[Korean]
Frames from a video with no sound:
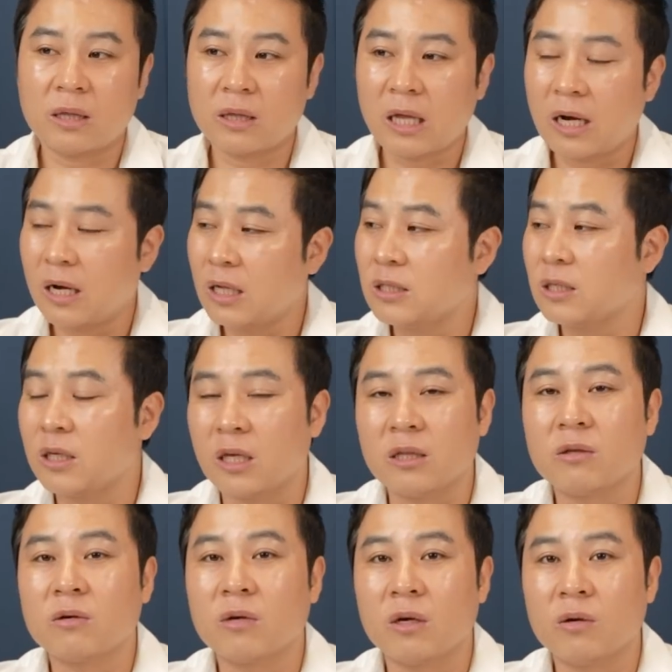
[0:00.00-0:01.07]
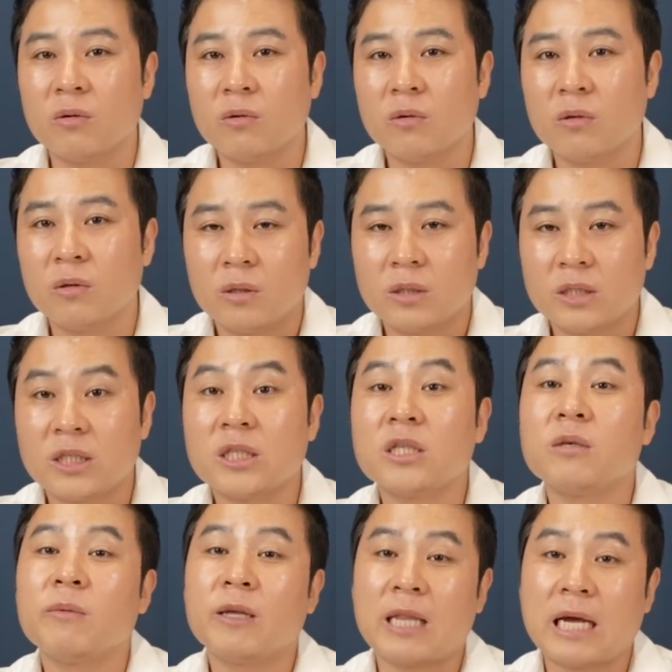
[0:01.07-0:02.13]
달라진 게 있던가요?
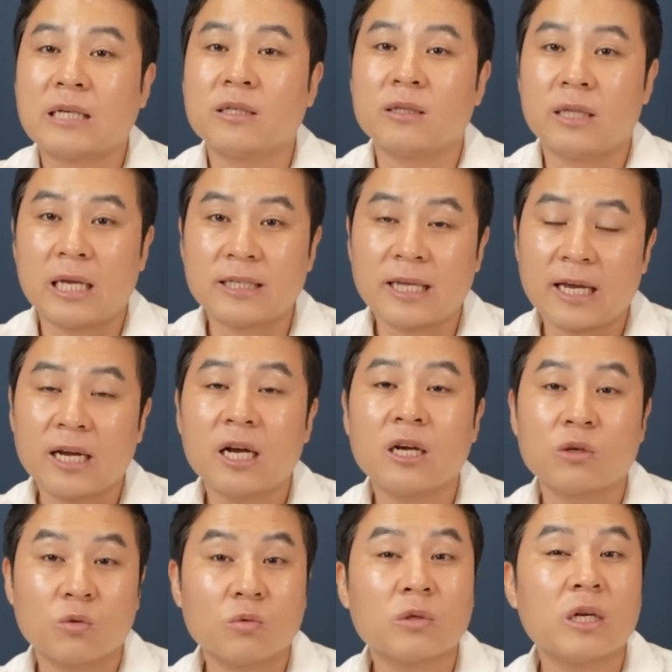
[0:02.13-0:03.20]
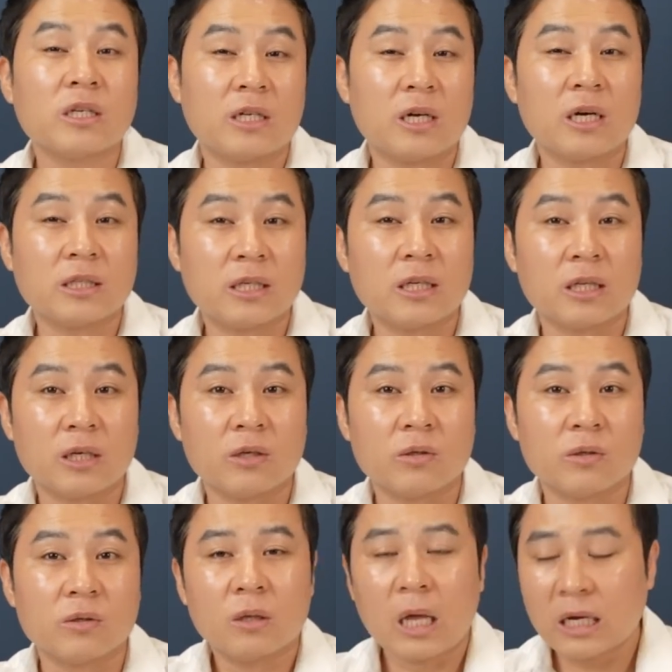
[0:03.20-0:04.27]
지금의 나는 내 생각의 소산이라
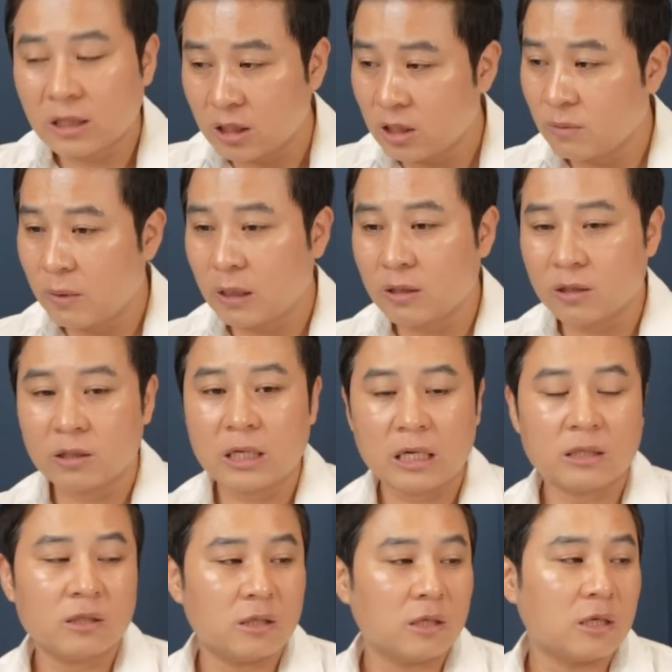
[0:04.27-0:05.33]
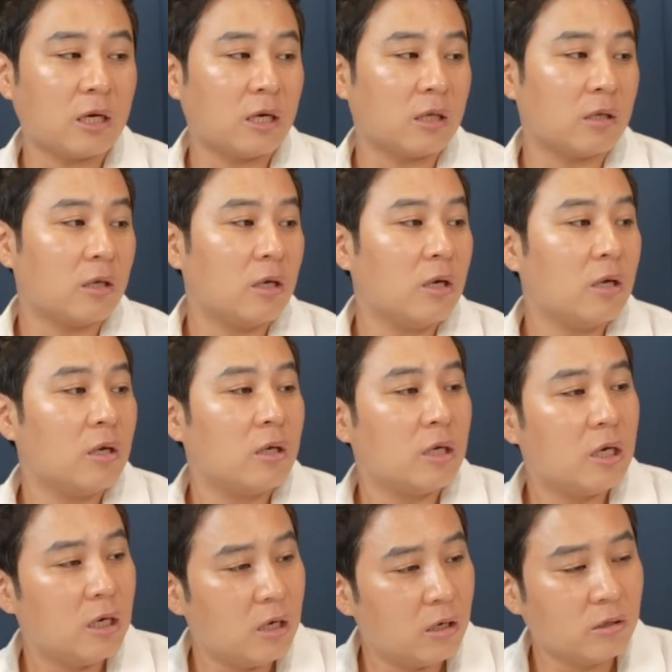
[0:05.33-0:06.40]
하잖아요. 당신이 바뀌지 않으니까
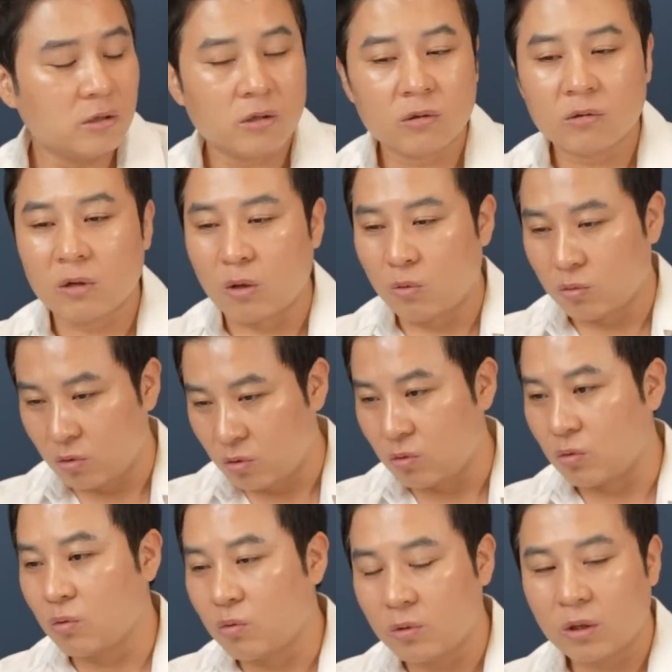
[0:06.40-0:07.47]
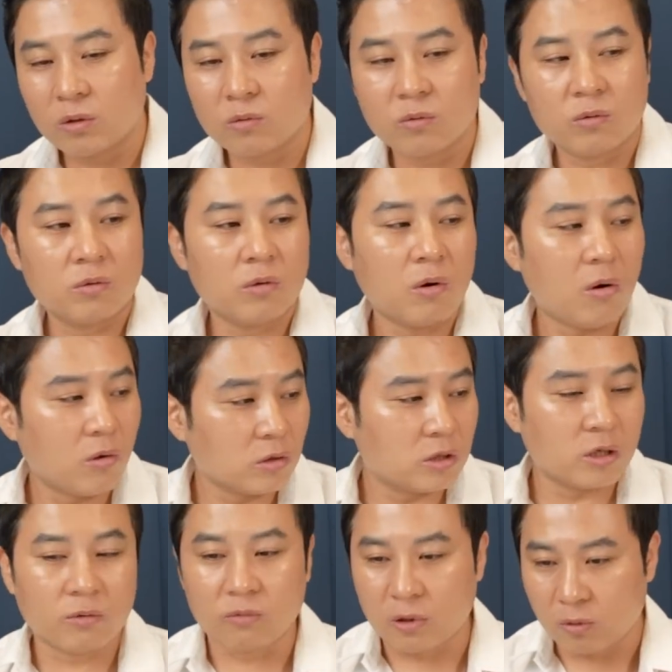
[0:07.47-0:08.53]
1년 전과 오늘도 똑같고
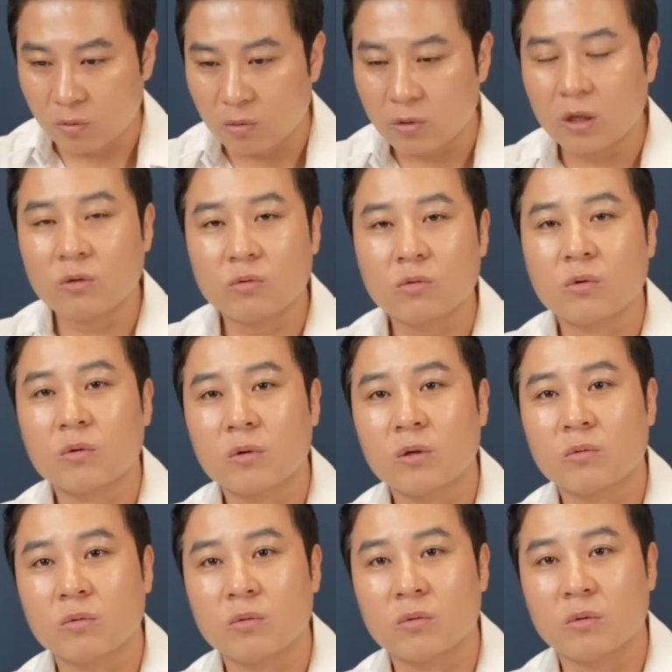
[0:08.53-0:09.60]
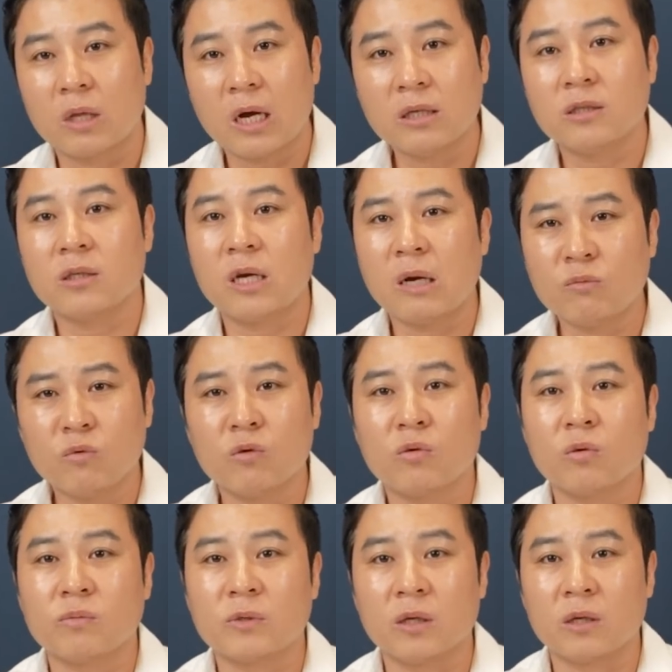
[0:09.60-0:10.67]
어제와 오늘도 똑같고 나아진 게
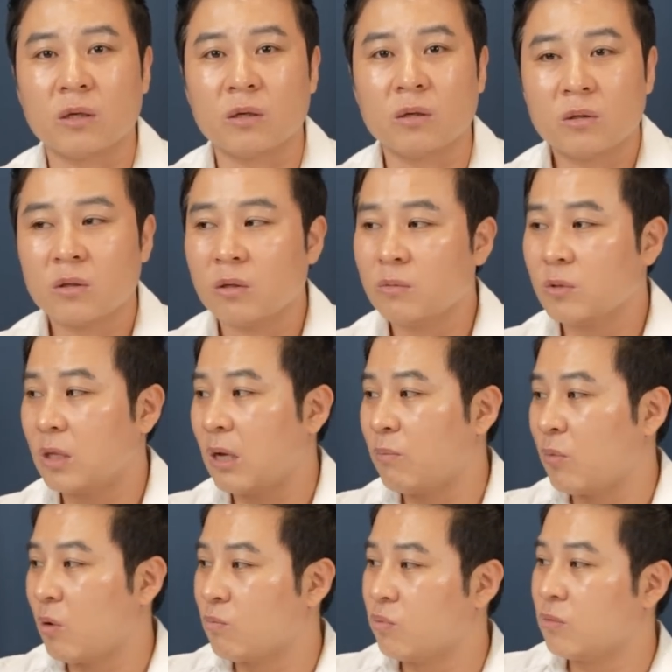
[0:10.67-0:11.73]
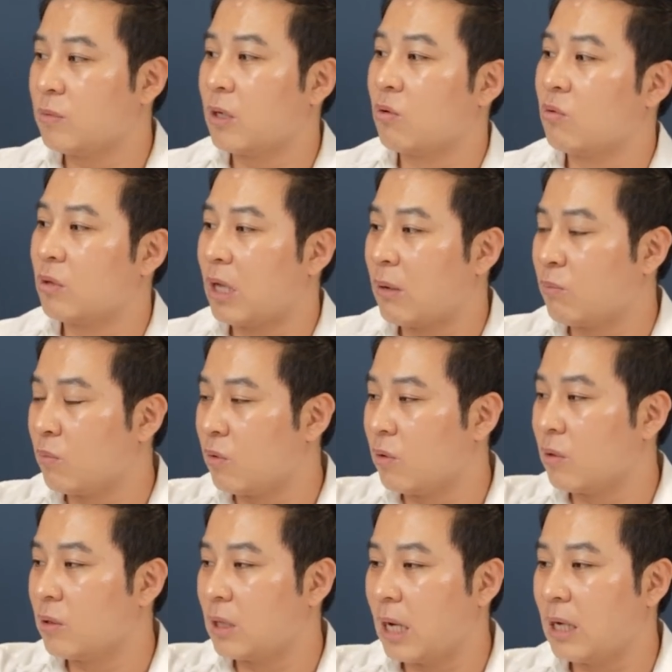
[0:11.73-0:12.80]
아무것도 없잖아요. 그러면서 난 명품 사고 난
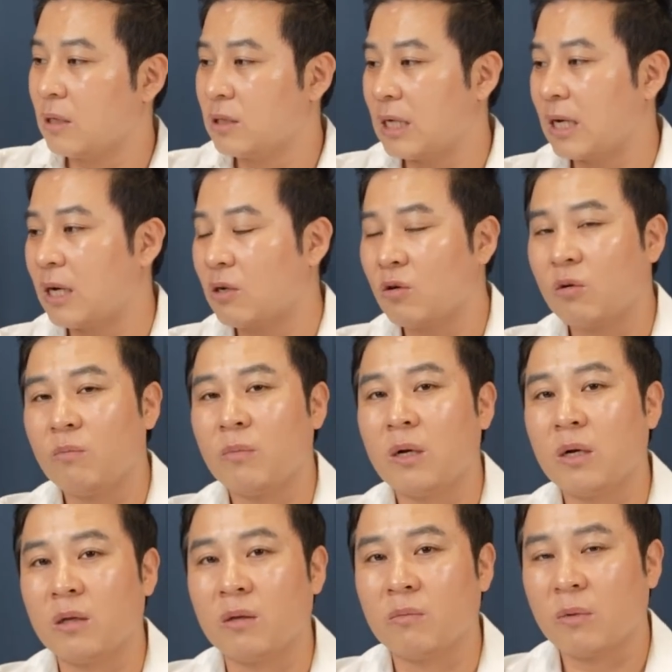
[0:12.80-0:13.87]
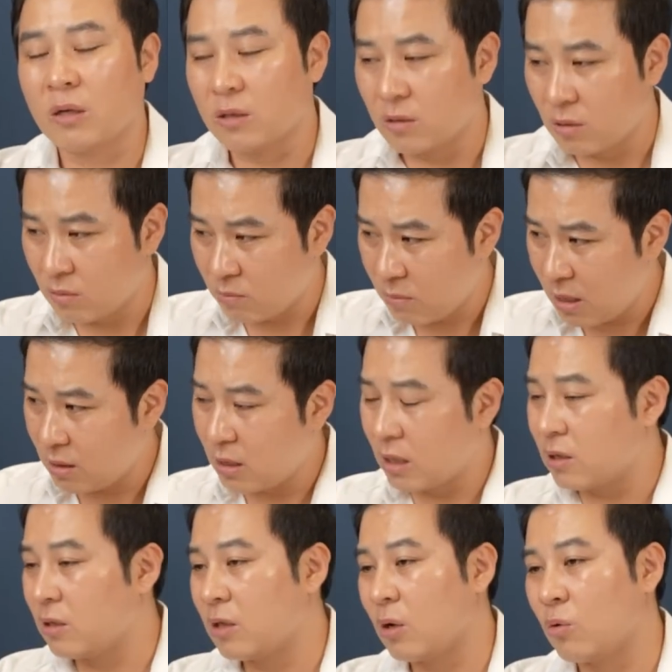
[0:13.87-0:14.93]
뭐 잘한 것만 막 맨
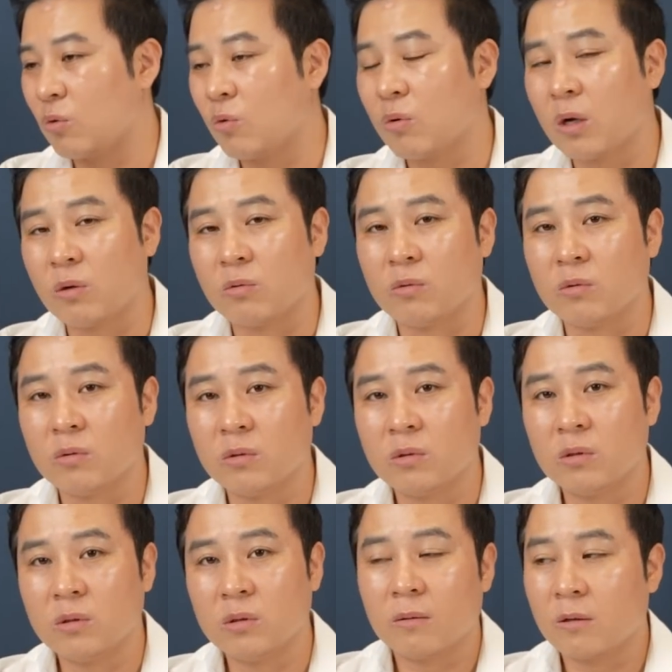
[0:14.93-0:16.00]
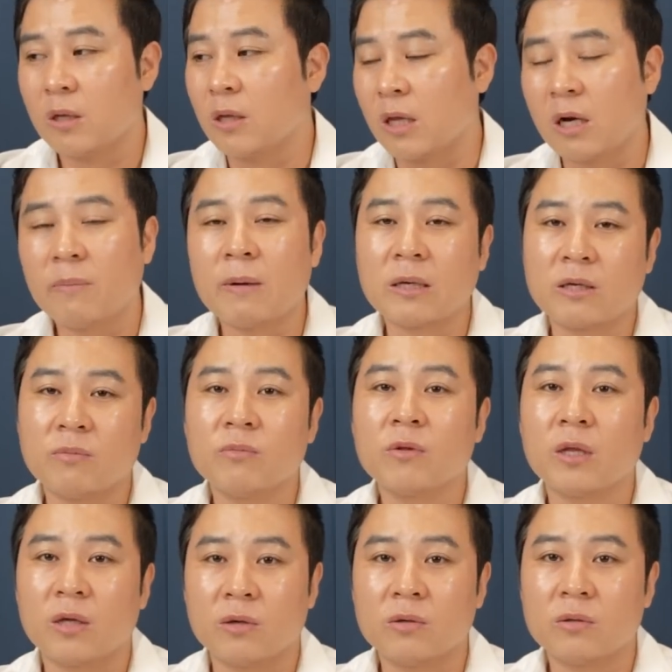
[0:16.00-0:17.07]
댓글 다고 욕하고 그냥 내가 바뀌면
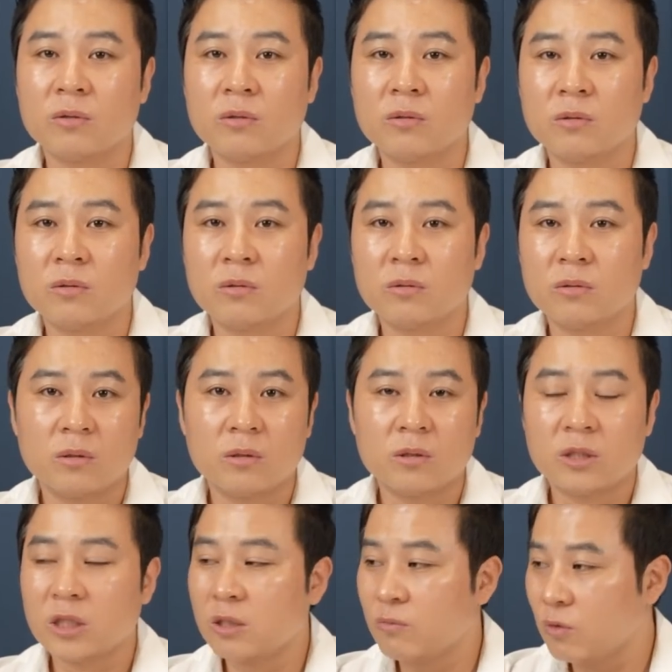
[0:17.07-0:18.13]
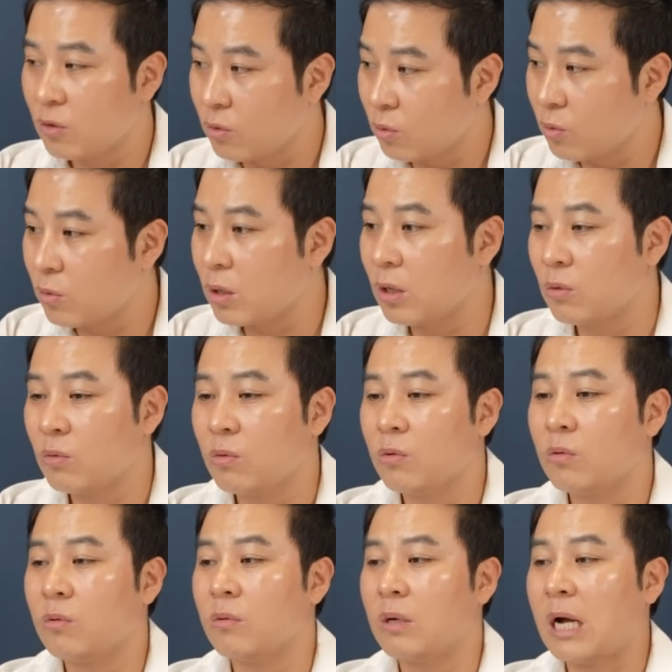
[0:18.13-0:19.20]
돼요. 지금도 이거
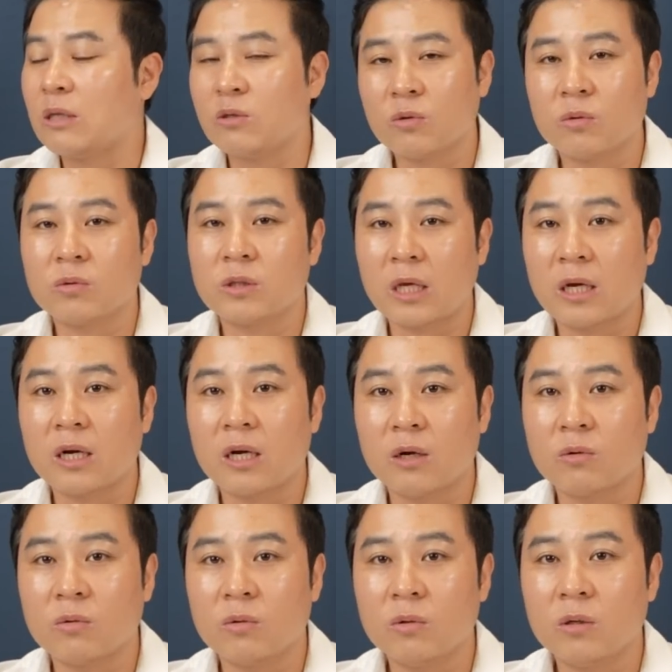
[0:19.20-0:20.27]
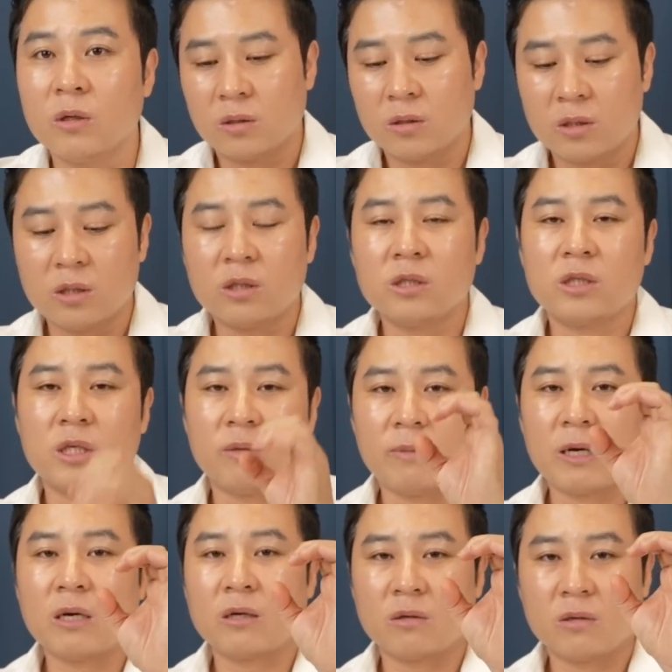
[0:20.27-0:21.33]
욕하고 안 좋은 생각하고 그릇이
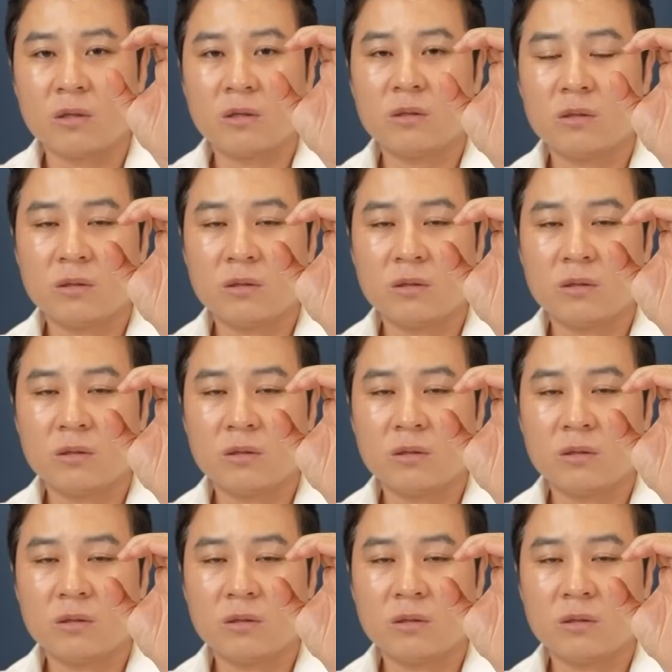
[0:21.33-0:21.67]
이만한 거예요.